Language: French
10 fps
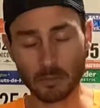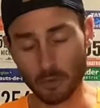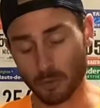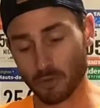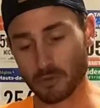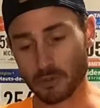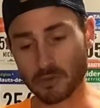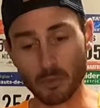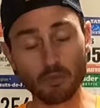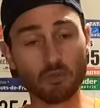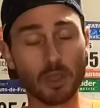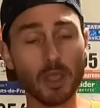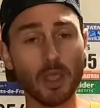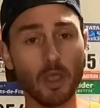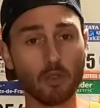Le but c'est de
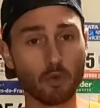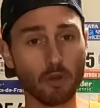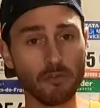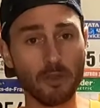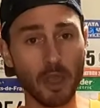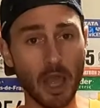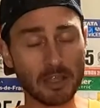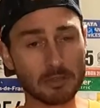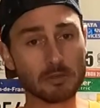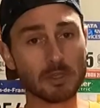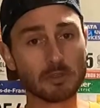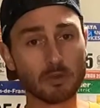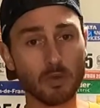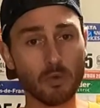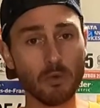s'amuser. Donc on les fait à la
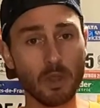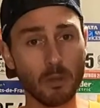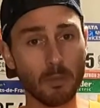sensation,